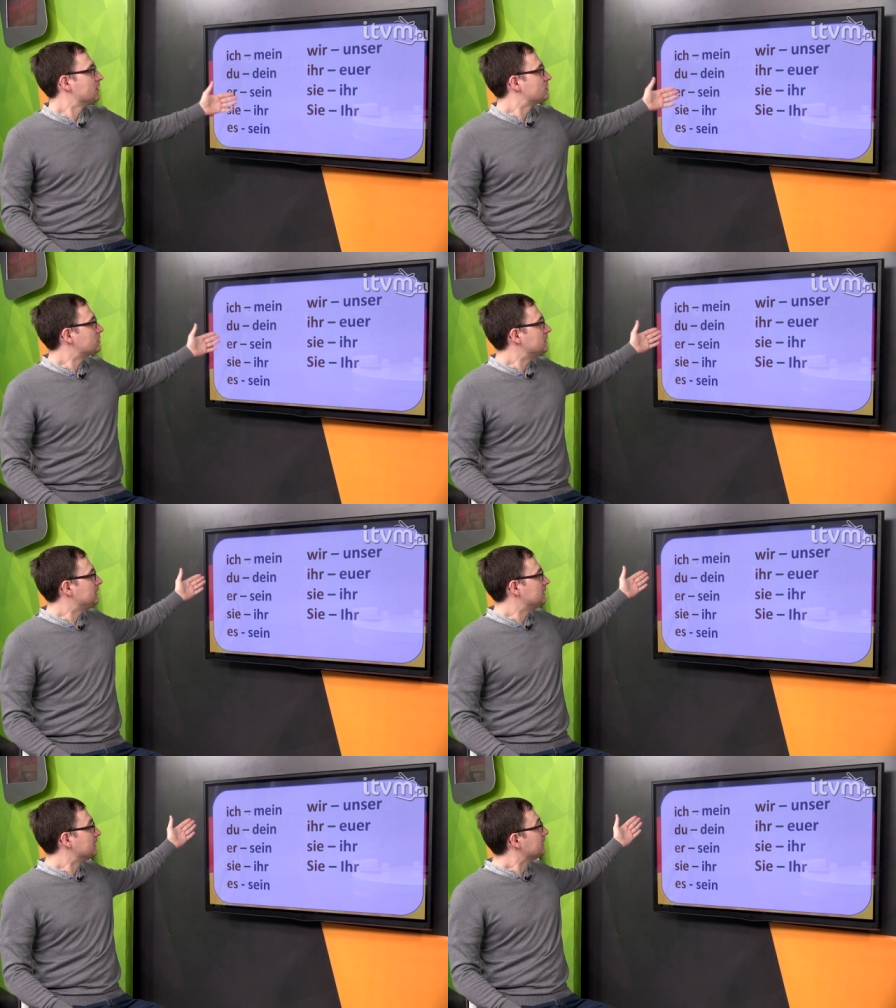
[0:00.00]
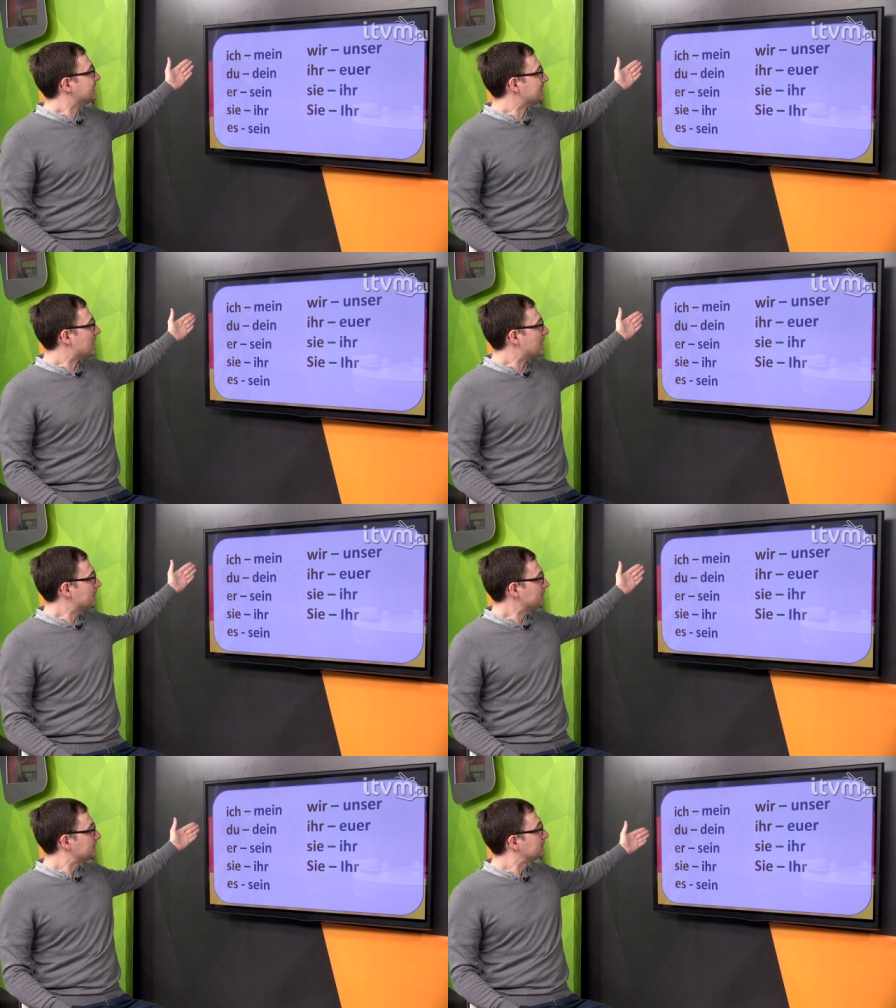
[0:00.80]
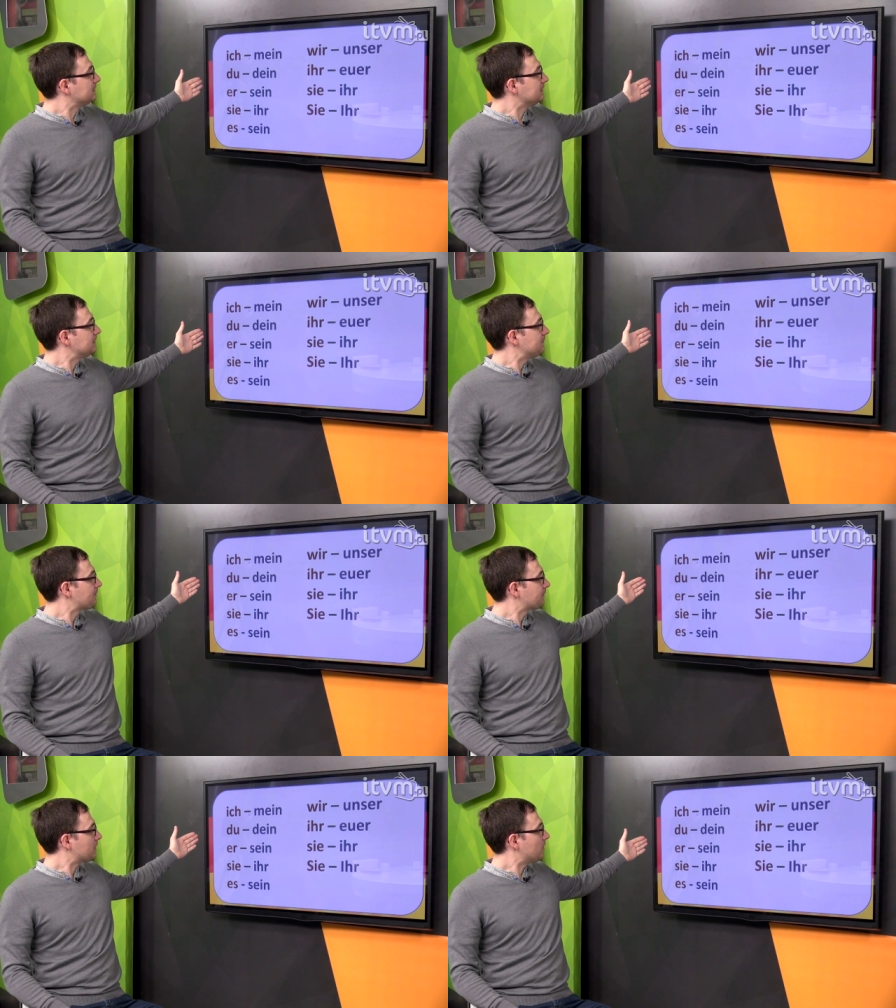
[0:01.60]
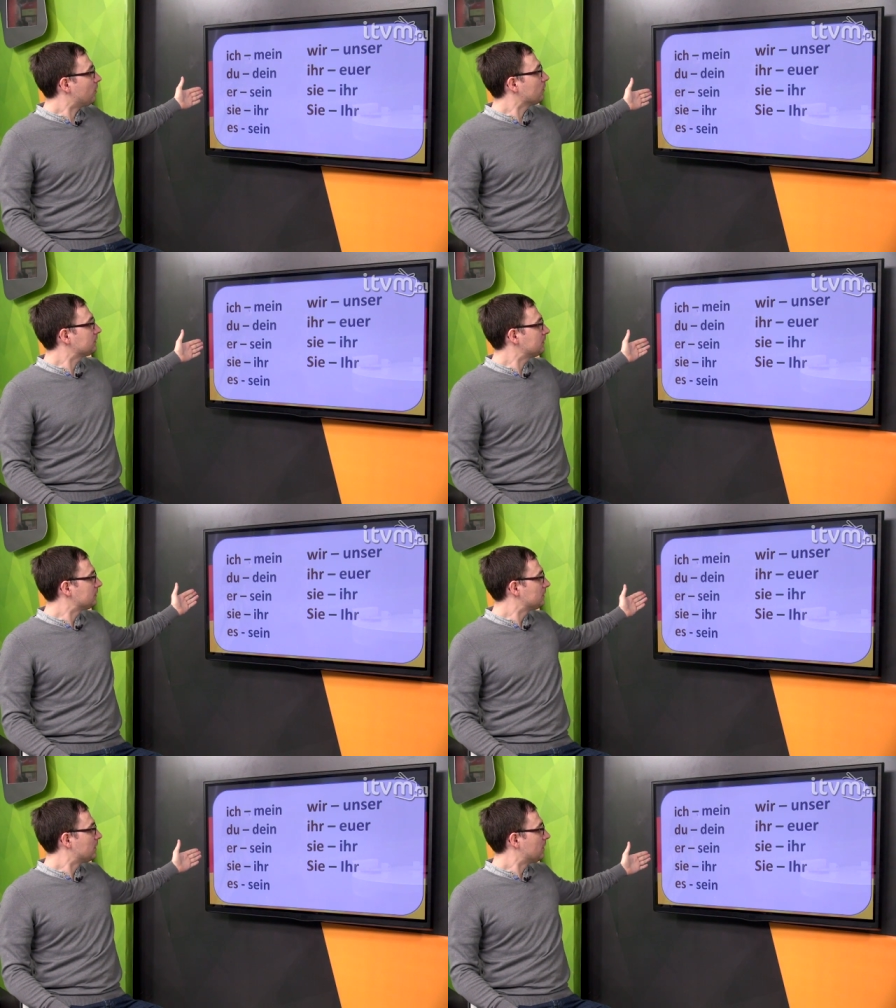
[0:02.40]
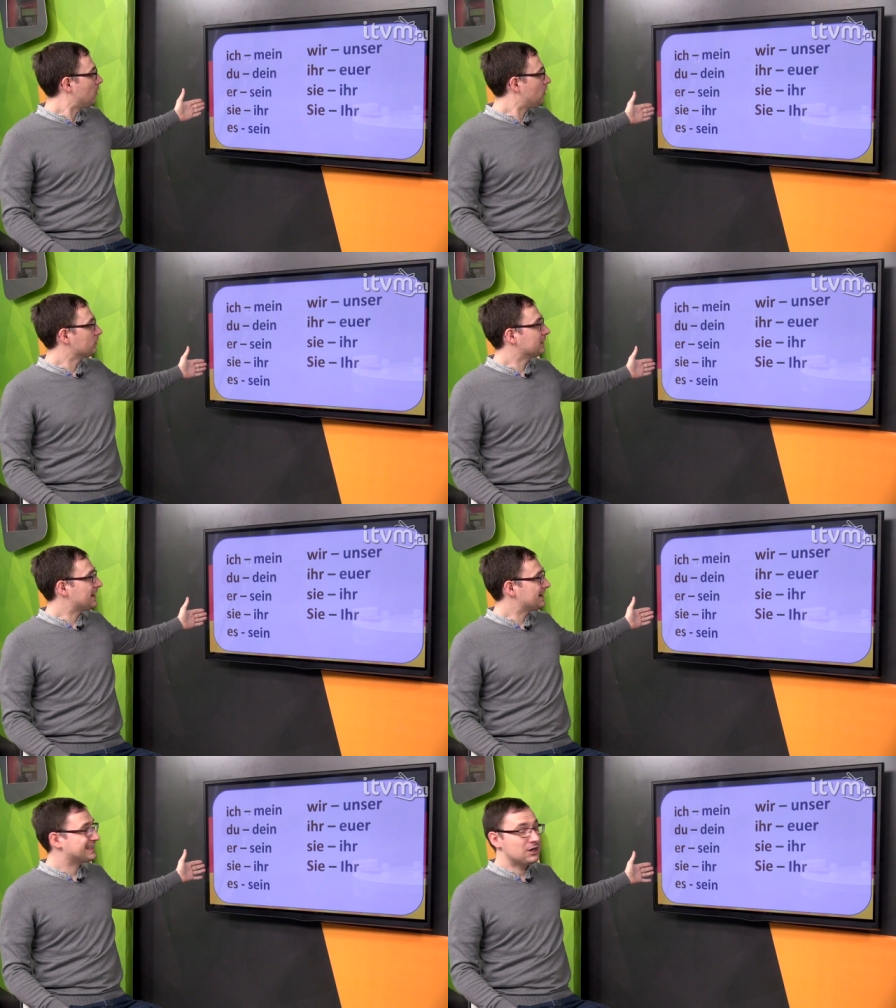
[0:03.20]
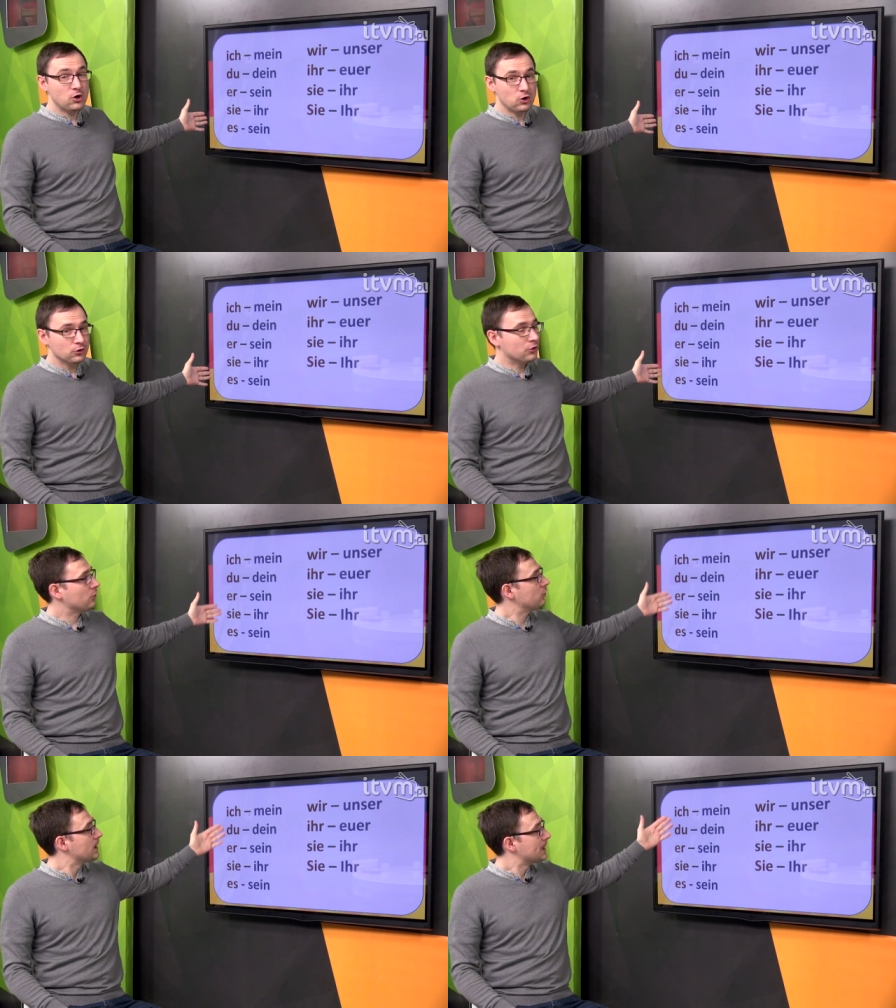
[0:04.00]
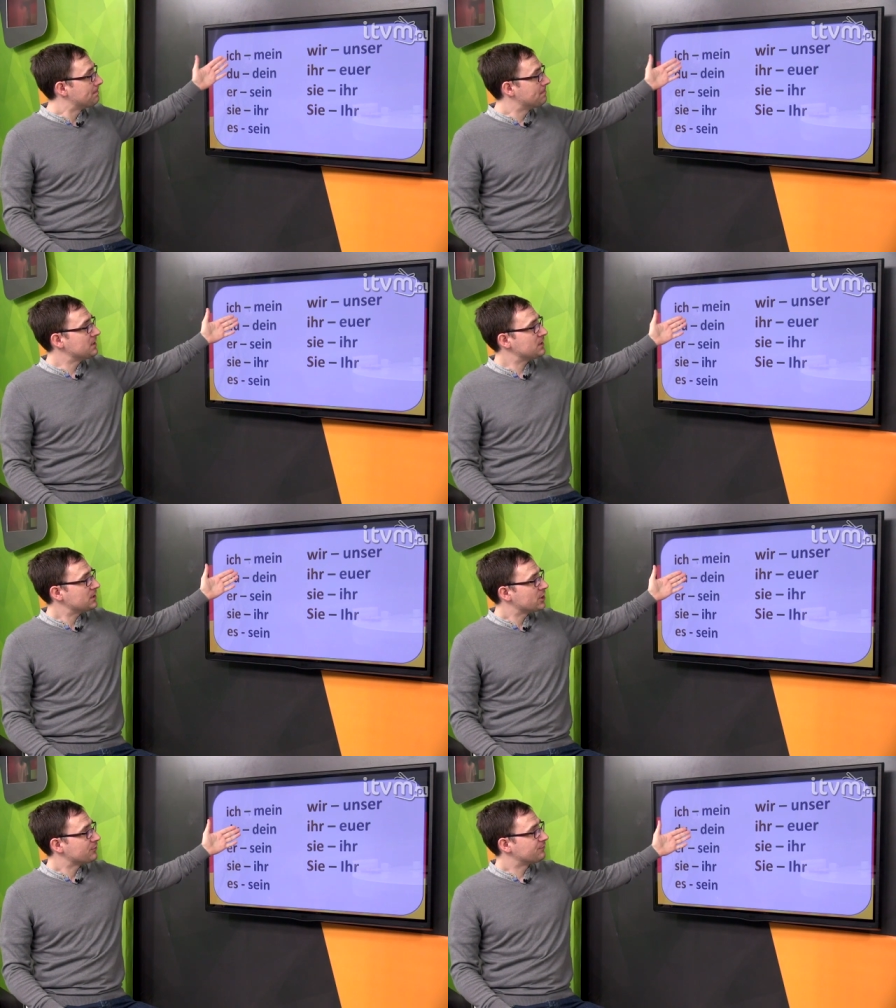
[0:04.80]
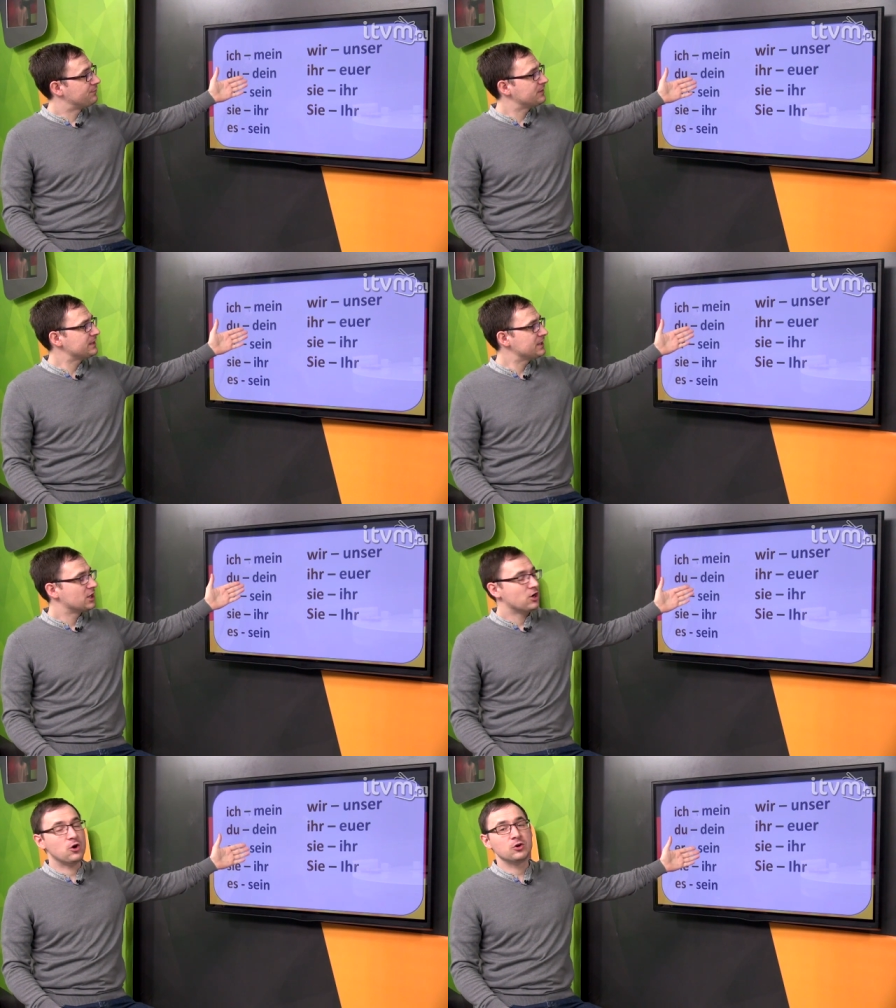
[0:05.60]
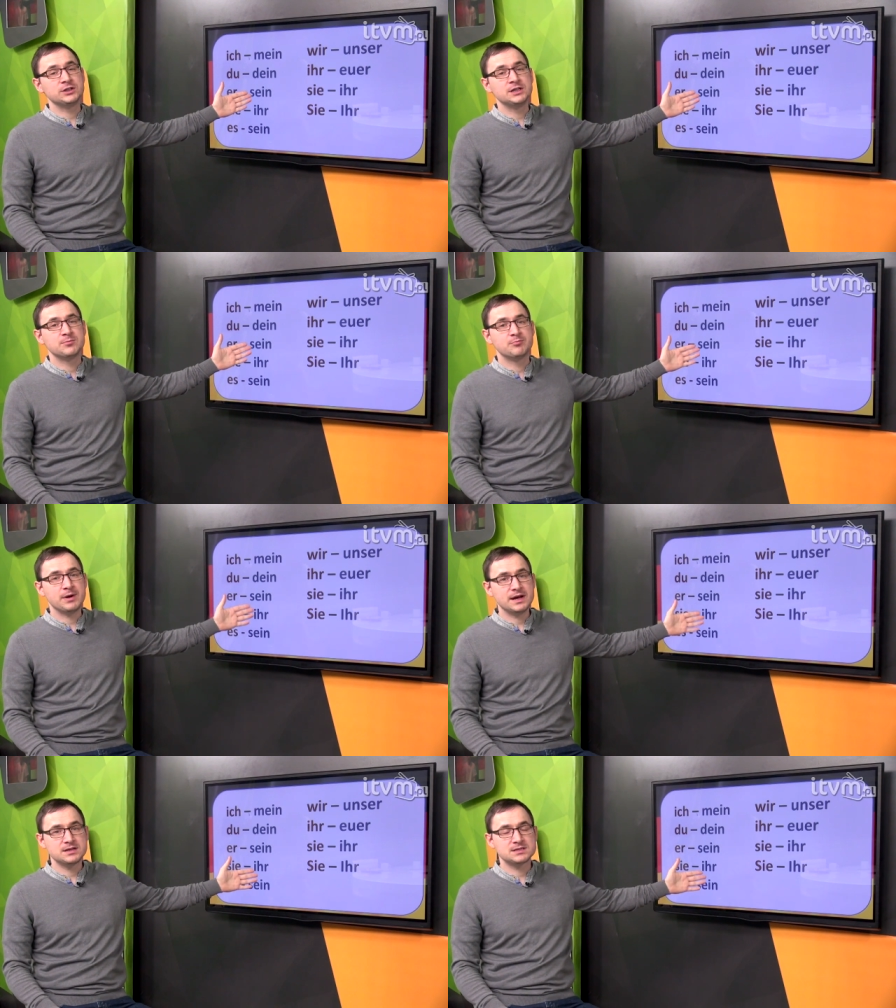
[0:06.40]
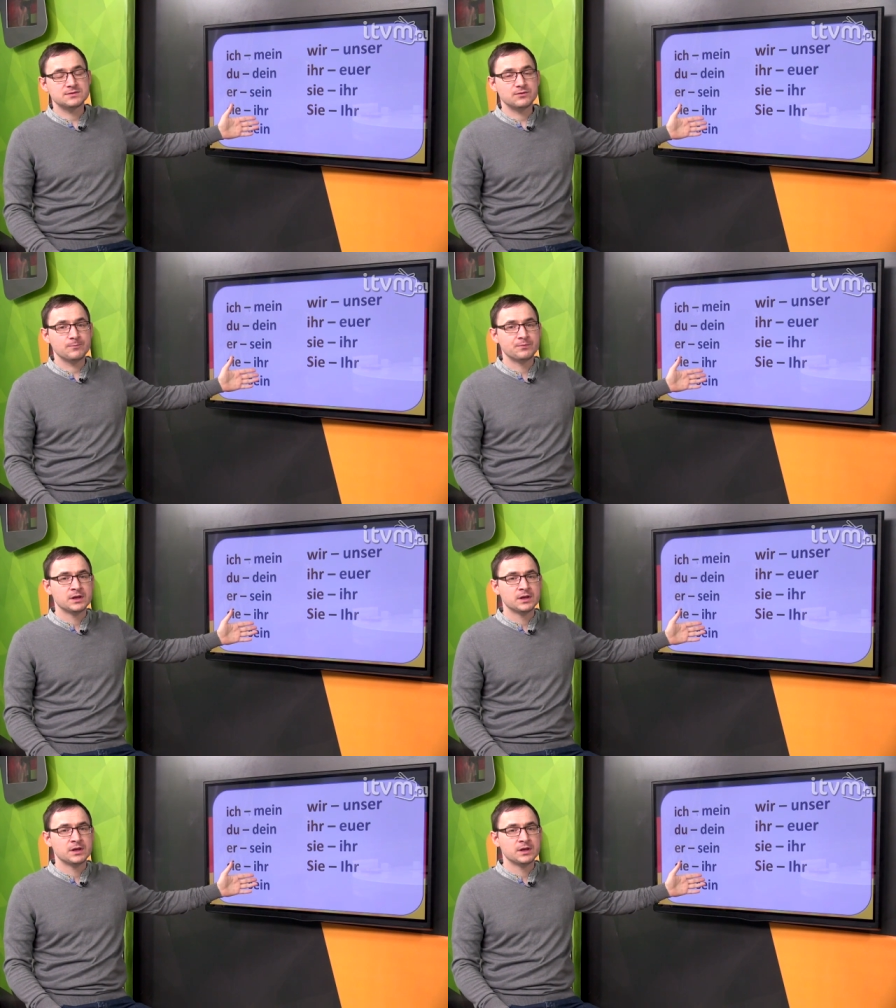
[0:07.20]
Czyli ja, ty, on, ona, ono, my, wy, oni, państwo.